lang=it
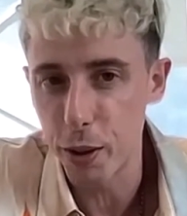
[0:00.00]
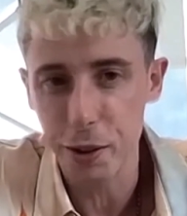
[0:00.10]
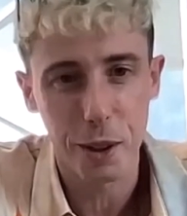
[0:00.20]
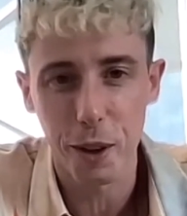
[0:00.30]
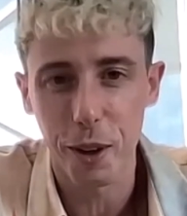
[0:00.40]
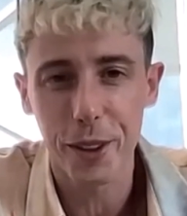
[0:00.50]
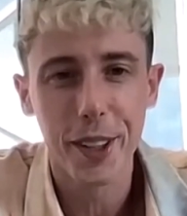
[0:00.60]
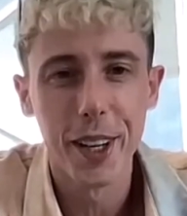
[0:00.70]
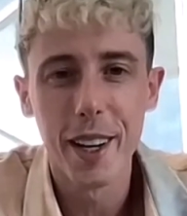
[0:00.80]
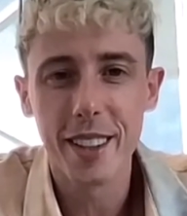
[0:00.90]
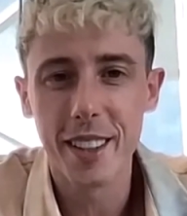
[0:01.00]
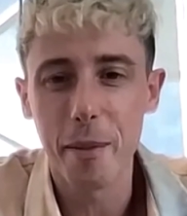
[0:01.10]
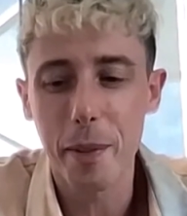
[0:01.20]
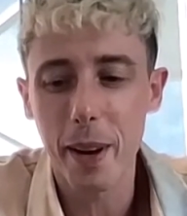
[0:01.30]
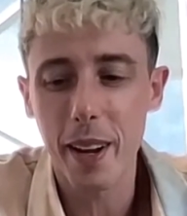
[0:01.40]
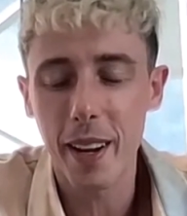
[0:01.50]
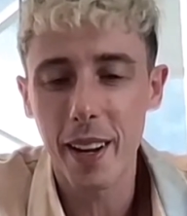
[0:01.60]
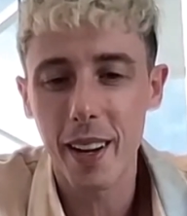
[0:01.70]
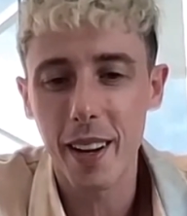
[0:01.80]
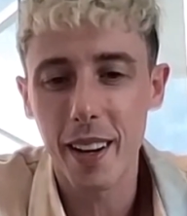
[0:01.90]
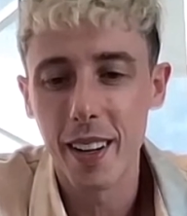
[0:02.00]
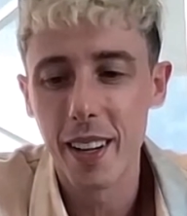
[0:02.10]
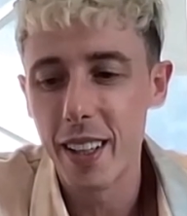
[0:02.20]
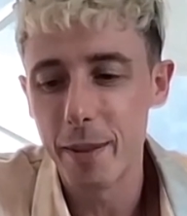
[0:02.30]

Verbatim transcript: sono sempre.